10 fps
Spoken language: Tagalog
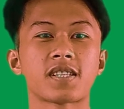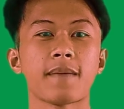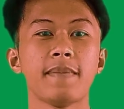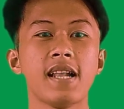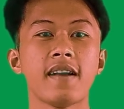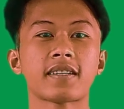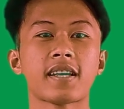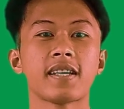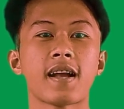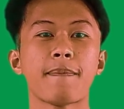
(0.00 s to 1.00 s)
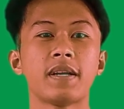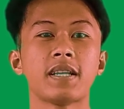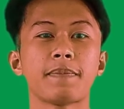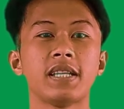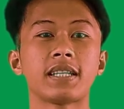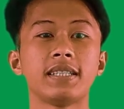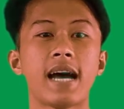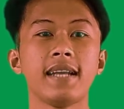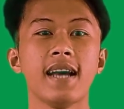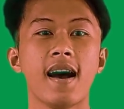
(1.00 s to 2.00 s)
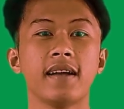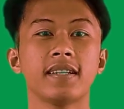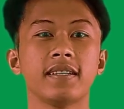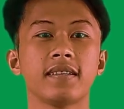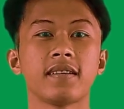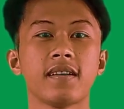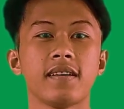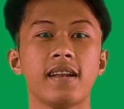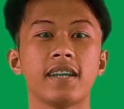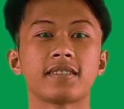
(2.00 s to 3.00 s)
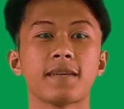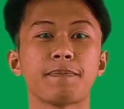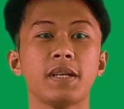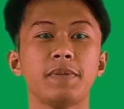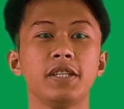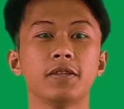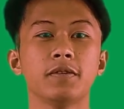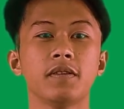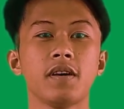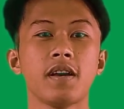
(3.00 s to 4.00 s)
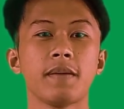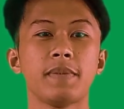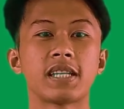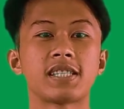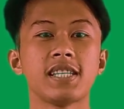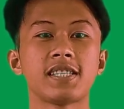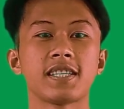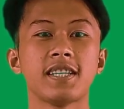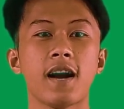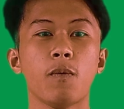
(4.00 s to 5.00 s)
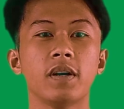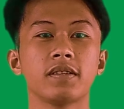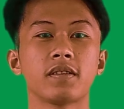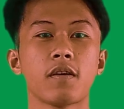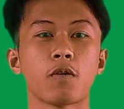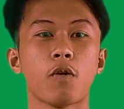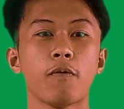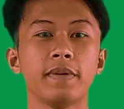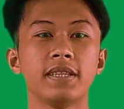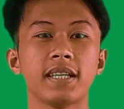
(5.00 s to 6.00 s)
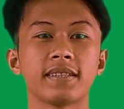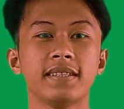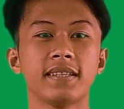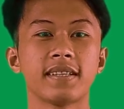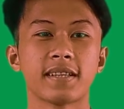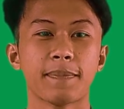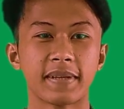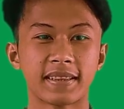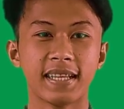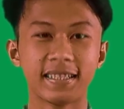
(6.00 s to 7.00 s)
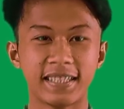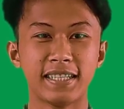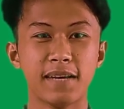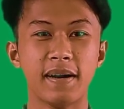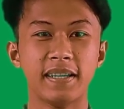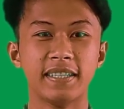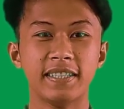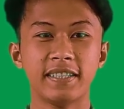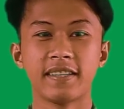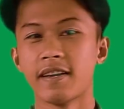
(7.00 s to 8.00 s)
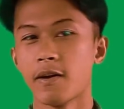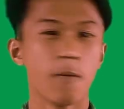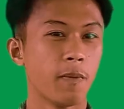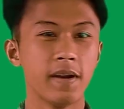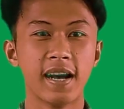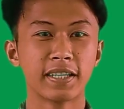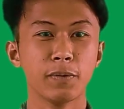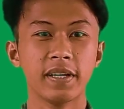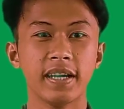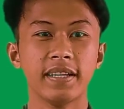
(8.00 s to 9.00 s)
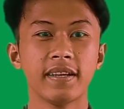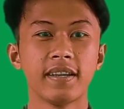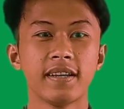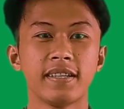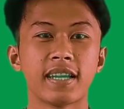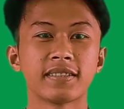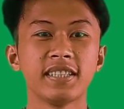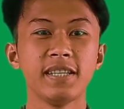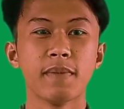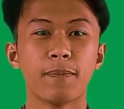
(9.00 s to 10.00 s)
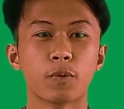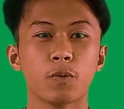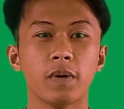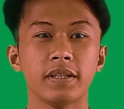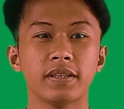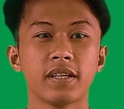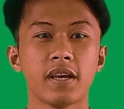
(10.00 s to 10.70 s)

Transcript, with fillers: sa kabila ng kahirapan na pinagdadaanan lahat ng Pilipino, nagsisigawan COVID-19, dapat nating labanan. Walang iwanan nang di mapuruan.